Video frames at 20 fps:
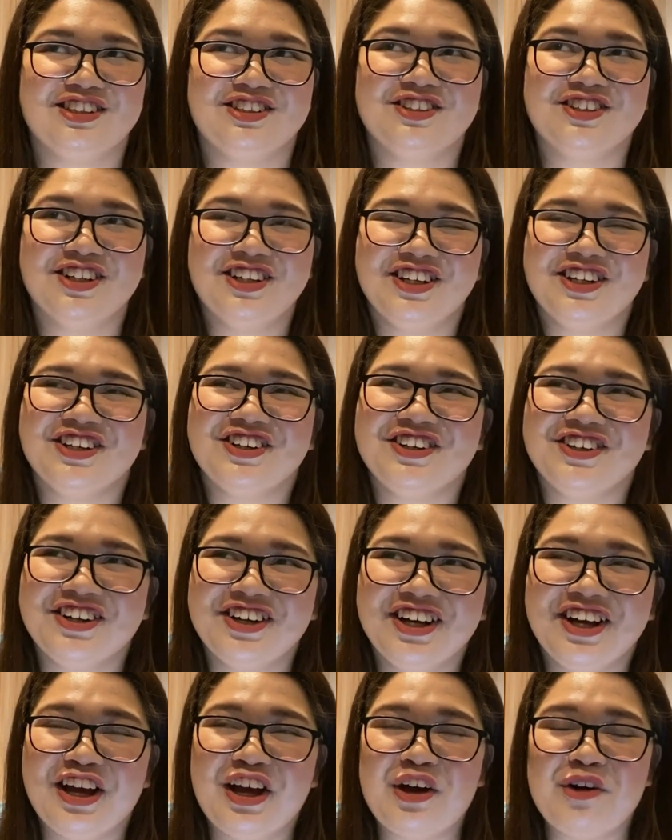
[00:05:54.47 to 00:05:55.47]
Siguro yung,
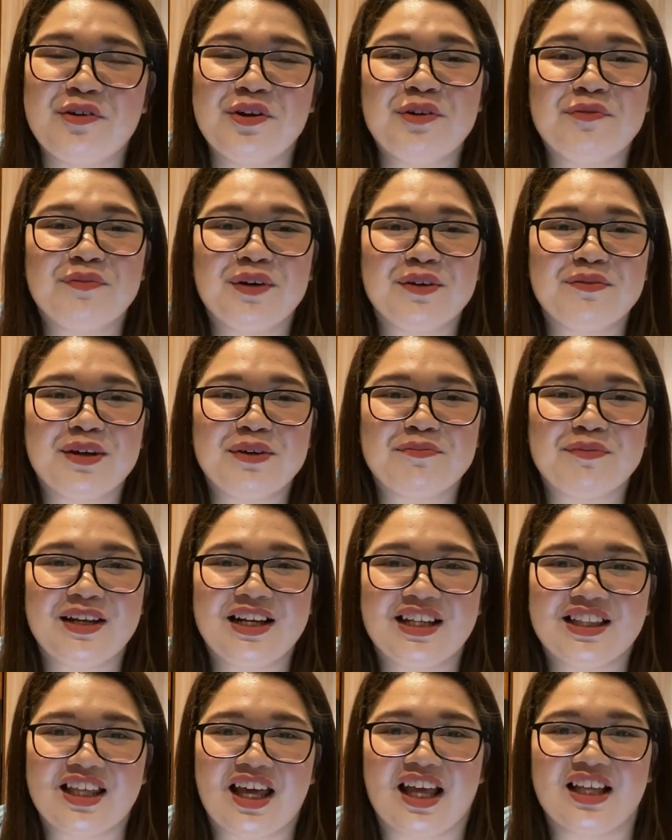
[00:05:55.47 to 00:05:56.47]
yung pag may
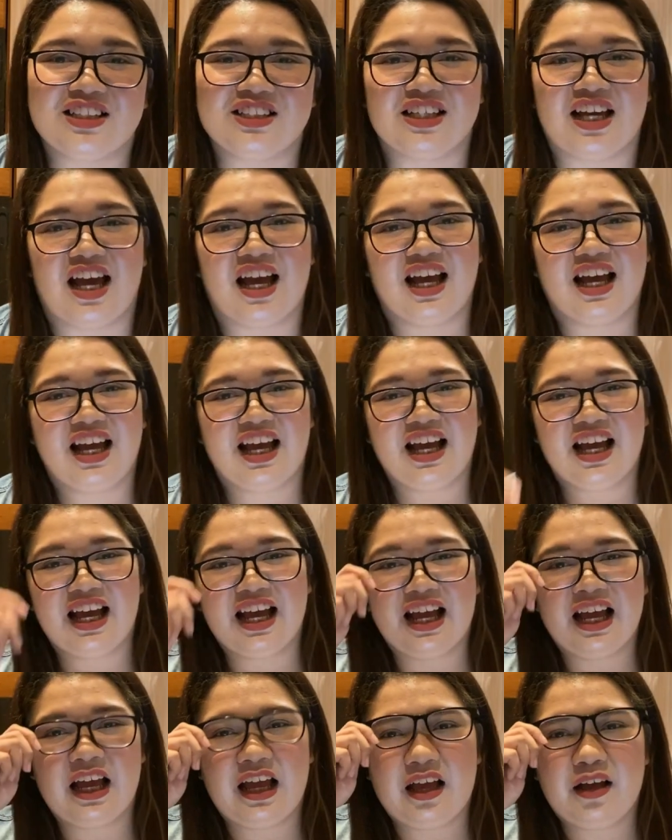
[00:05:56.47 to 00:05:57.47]
pilitensya,
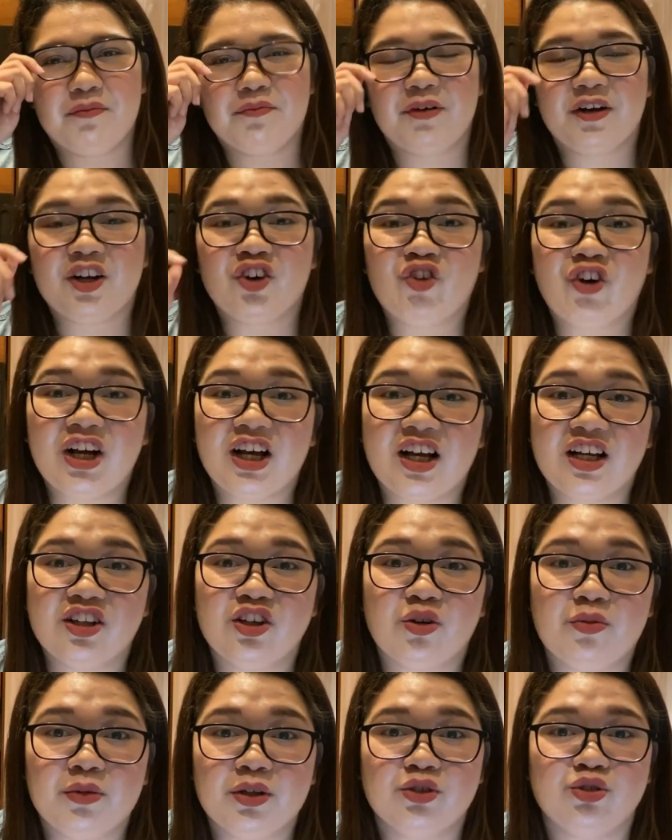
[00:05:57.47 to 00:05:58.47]
pag huwag ka
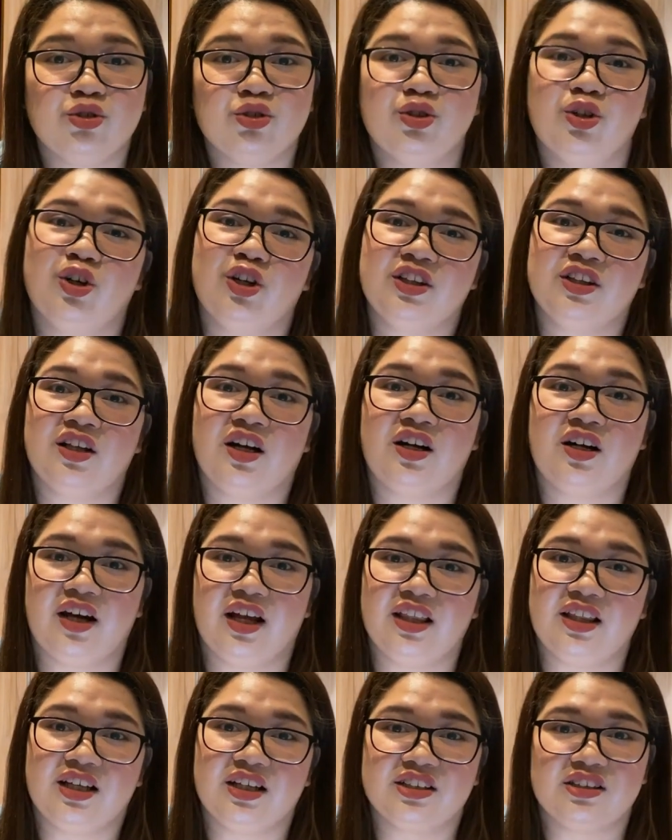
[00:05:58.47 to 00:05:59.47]
daw magsusuot ng
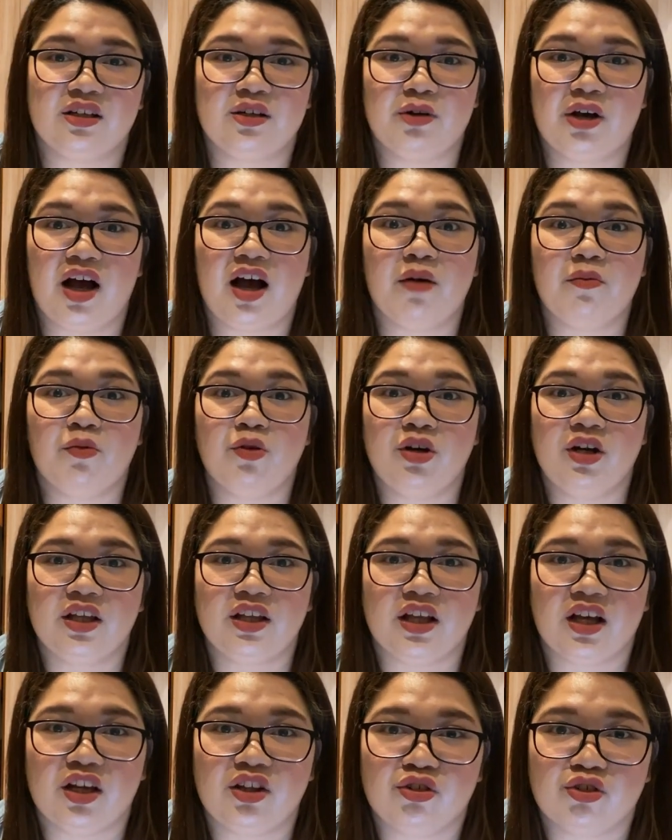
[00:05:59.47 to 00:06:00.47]
red kasi baka bulin
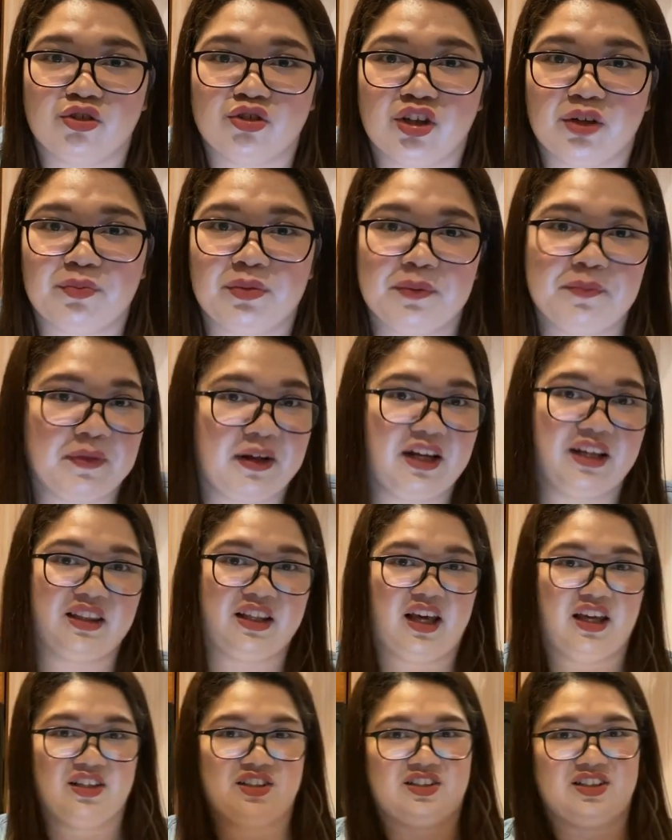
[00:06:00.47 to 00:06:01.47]
ka nung
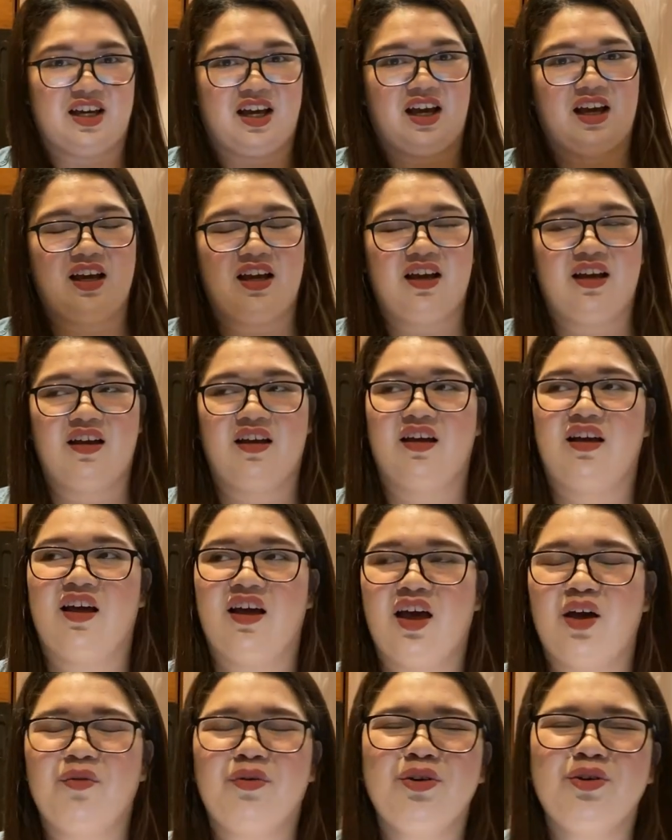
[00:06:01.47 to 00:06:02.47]
nagpipilitensya.
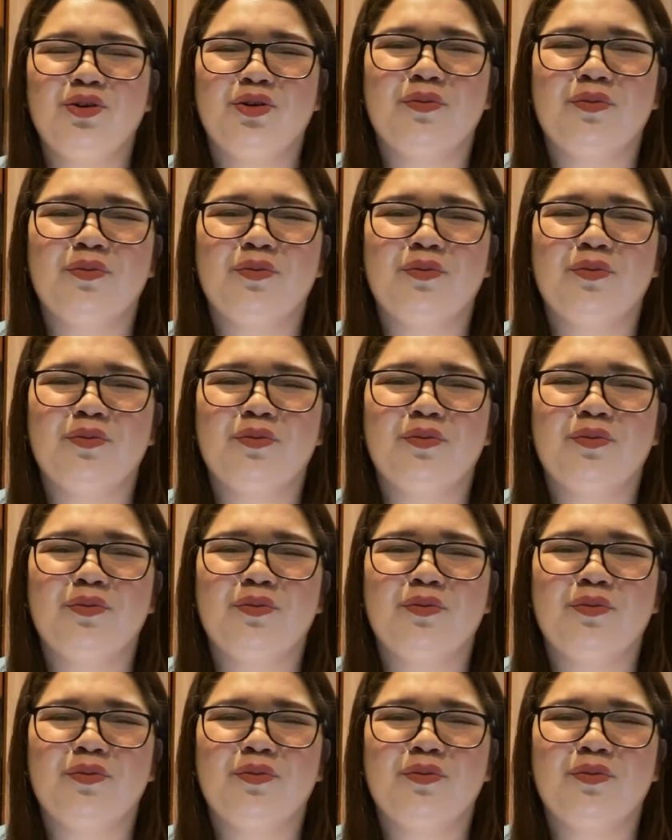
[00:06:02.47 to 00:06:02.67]
Ewan